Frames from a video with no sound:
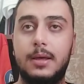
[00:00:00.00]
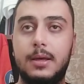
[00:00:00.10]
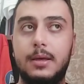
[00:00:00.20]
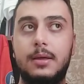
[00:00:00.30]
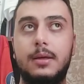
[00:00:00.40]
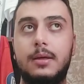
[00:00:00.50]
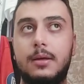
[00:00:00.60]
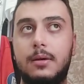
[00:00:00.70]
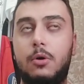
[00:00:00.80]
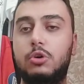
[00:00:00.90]
E,
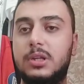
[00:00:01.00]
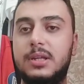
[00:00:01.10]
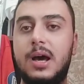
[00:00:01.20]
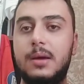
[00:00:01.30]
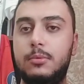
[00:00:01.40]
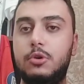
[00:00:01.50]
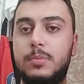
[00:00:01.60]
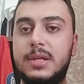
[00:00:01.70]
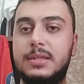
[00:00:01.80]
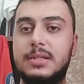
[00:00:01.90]
orada daha
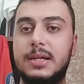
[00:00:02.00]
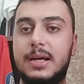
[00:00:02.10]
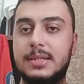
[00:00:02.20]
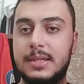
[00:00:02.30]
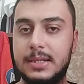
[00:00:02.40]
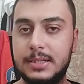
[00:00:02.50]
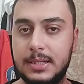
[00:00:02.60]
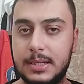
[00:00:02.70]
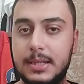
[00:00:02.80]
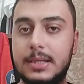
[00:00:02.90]
büyük netice kazanır.